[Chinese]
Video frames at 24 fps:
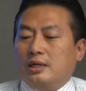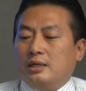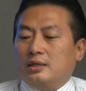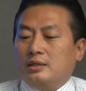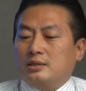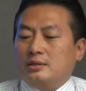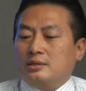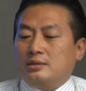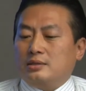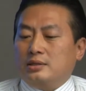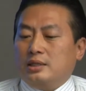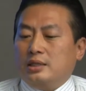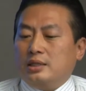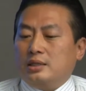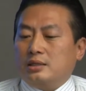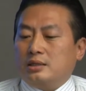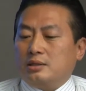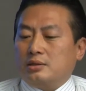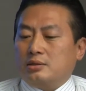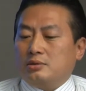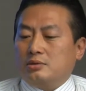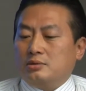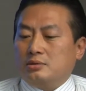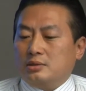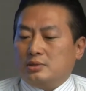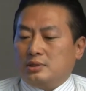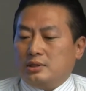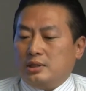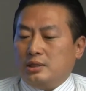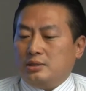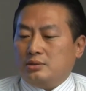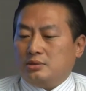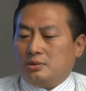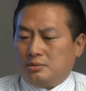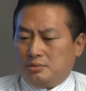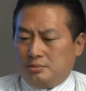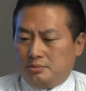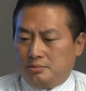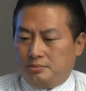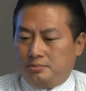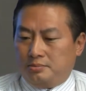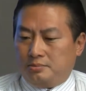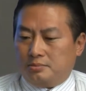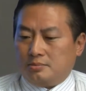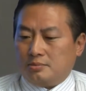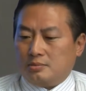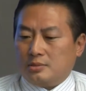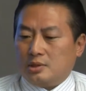那这个公这种
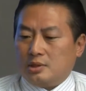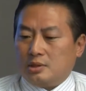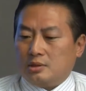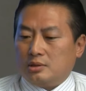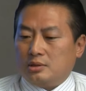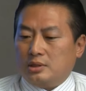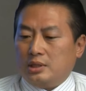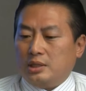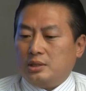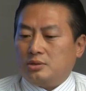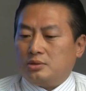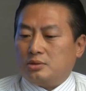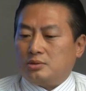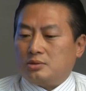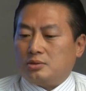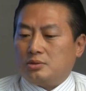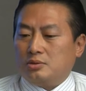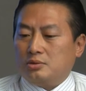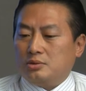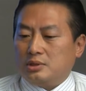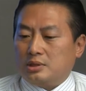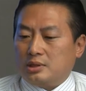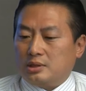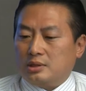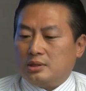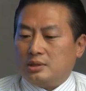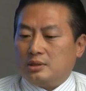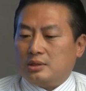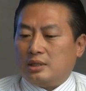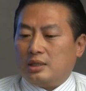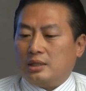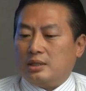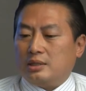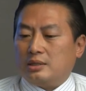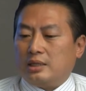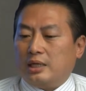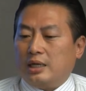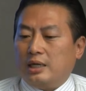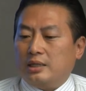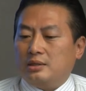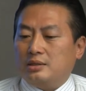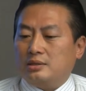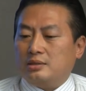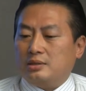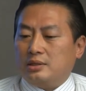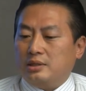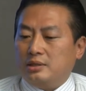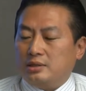这种公司的
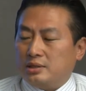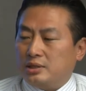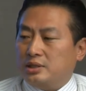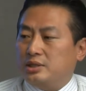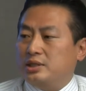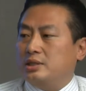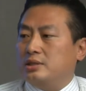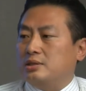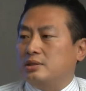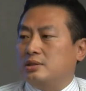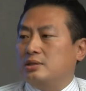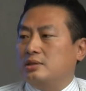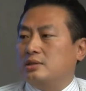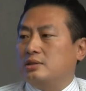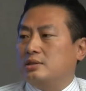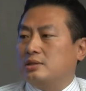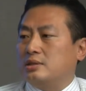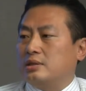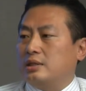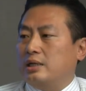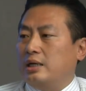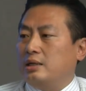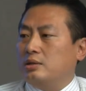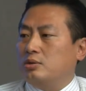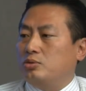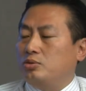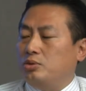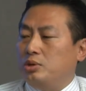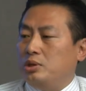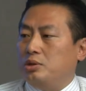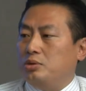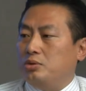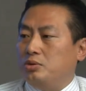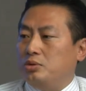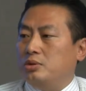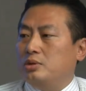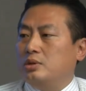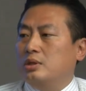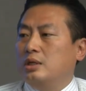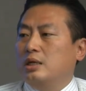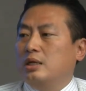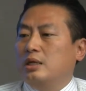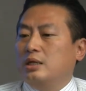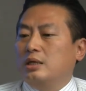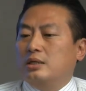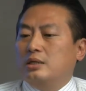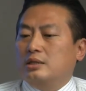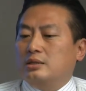它的特性是它对
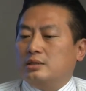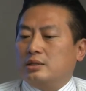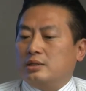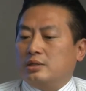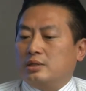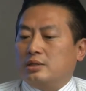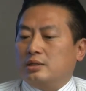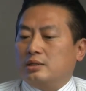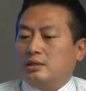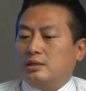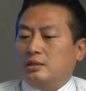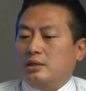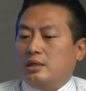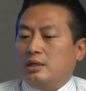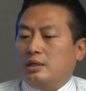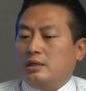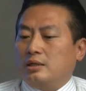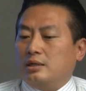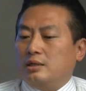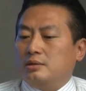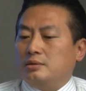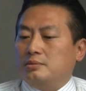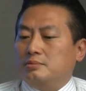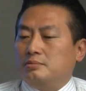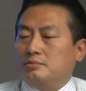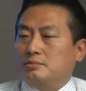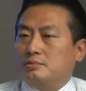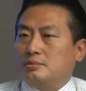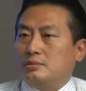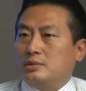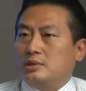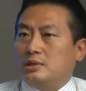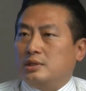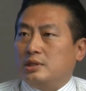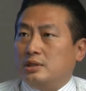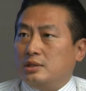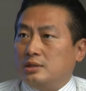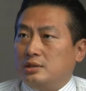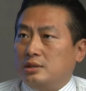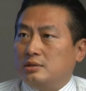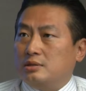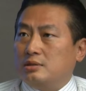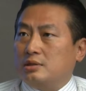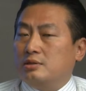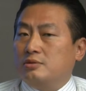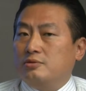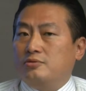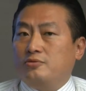于这个呃。
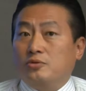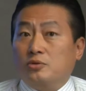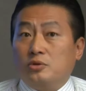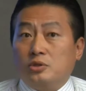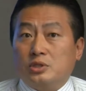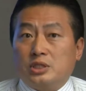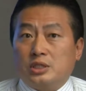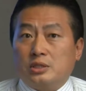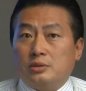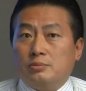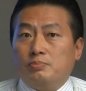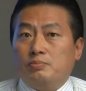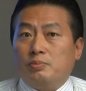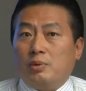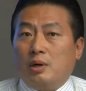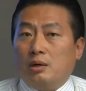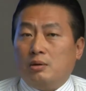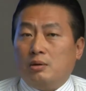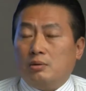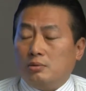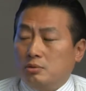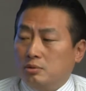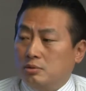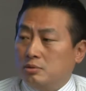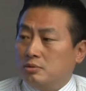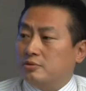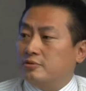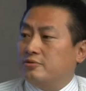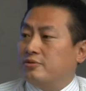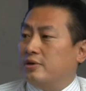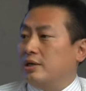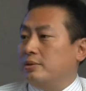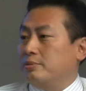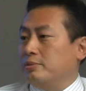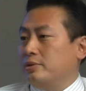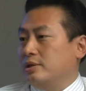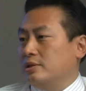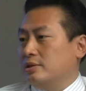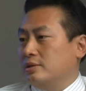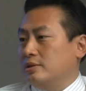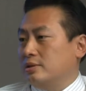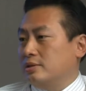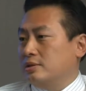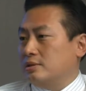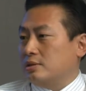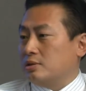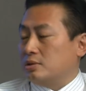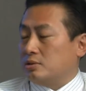责任跟风险保护方
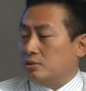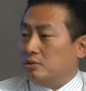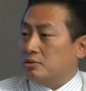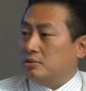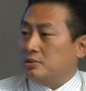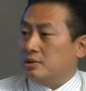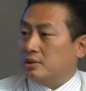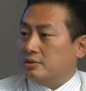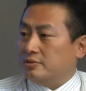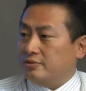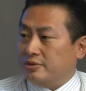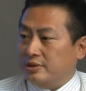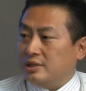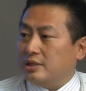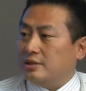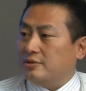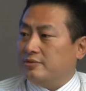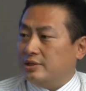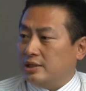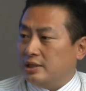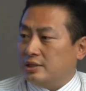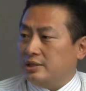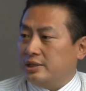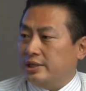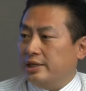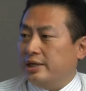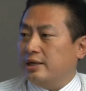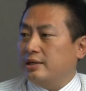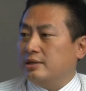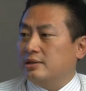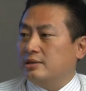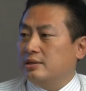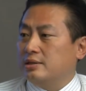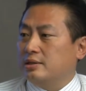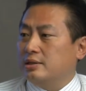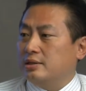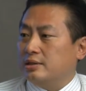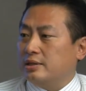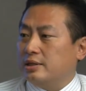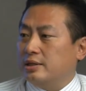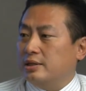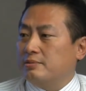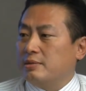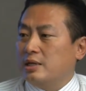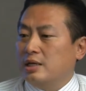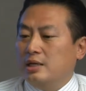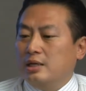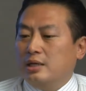面的这个功能非常非常强。
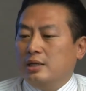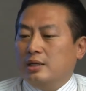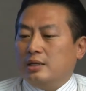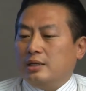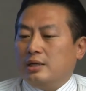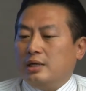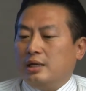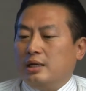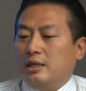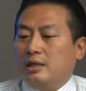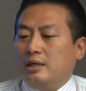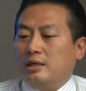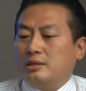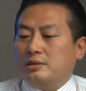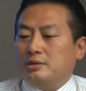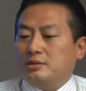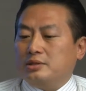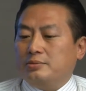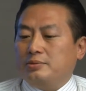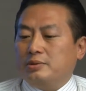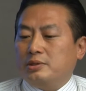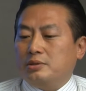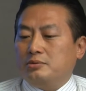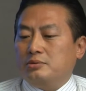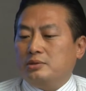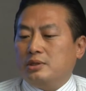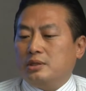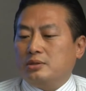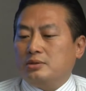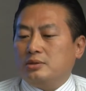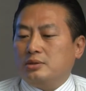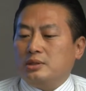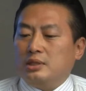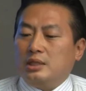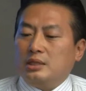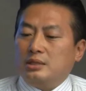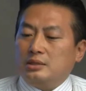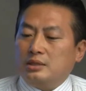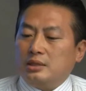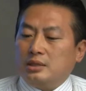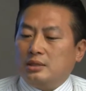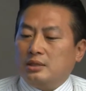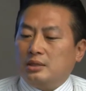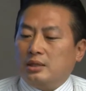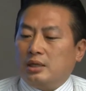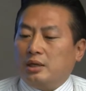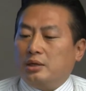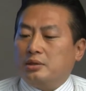OK，那有些朋友问到说，那
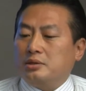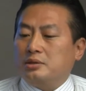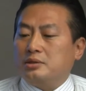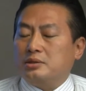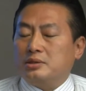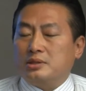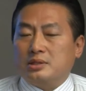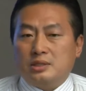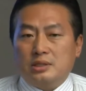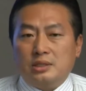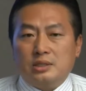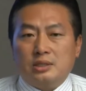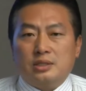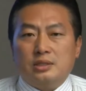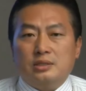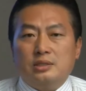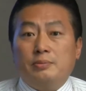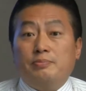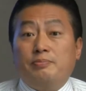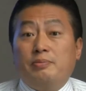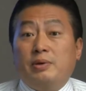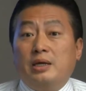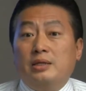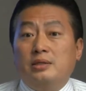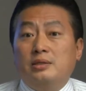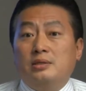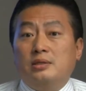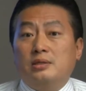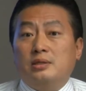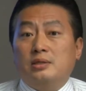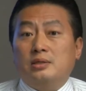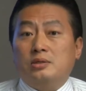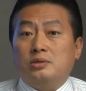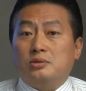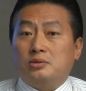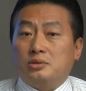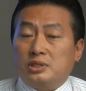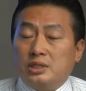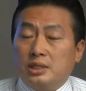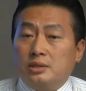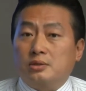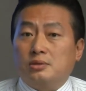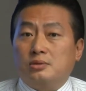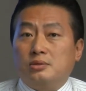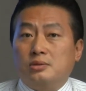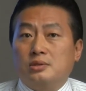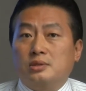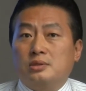这个 LLC 跟一般的
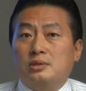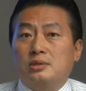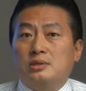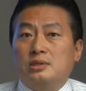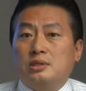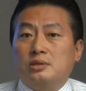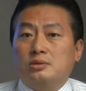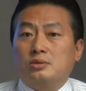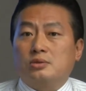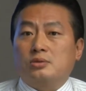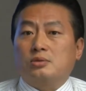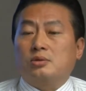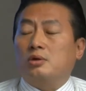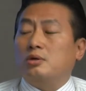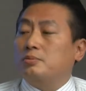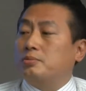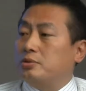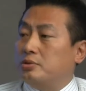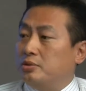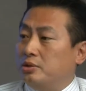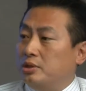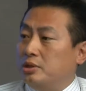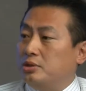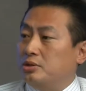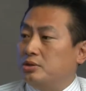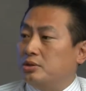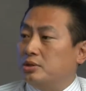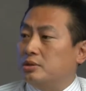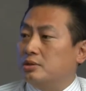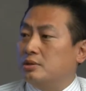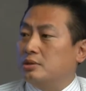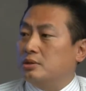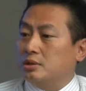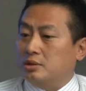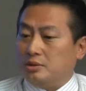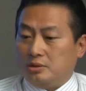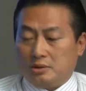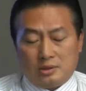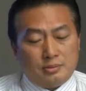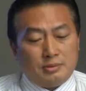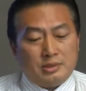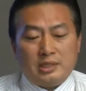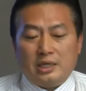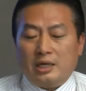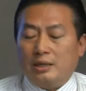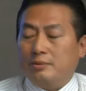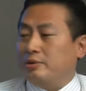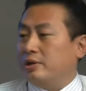有限公司叫做 corporation
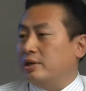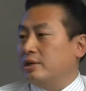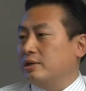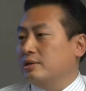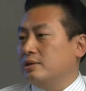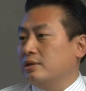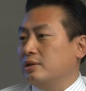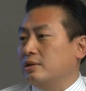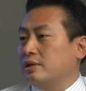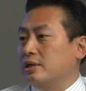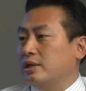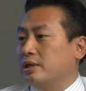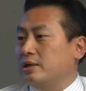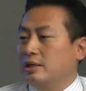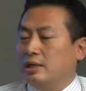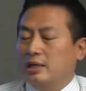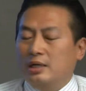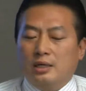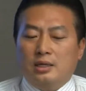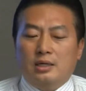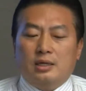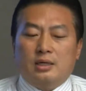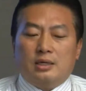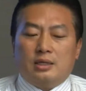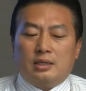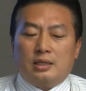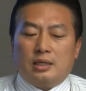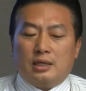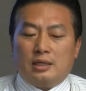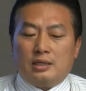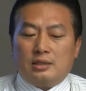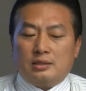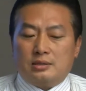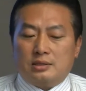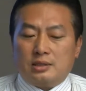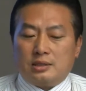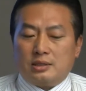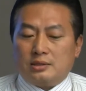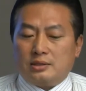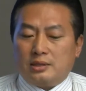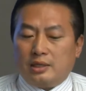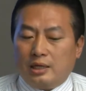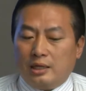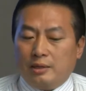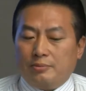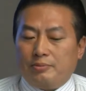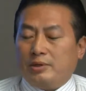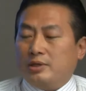有什么差别？OK，那
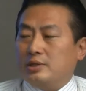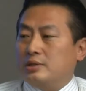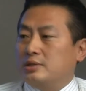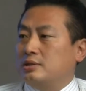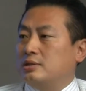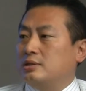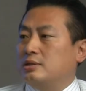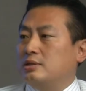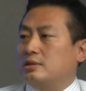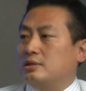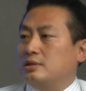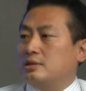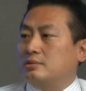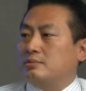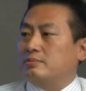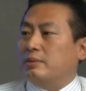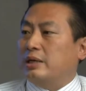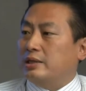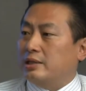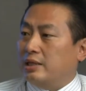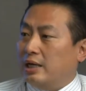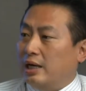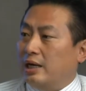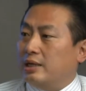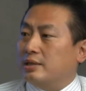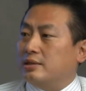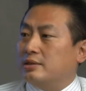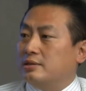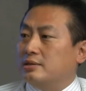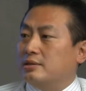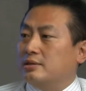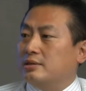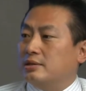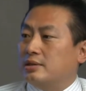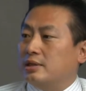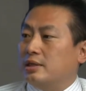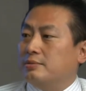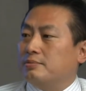这个差别是蛮大的。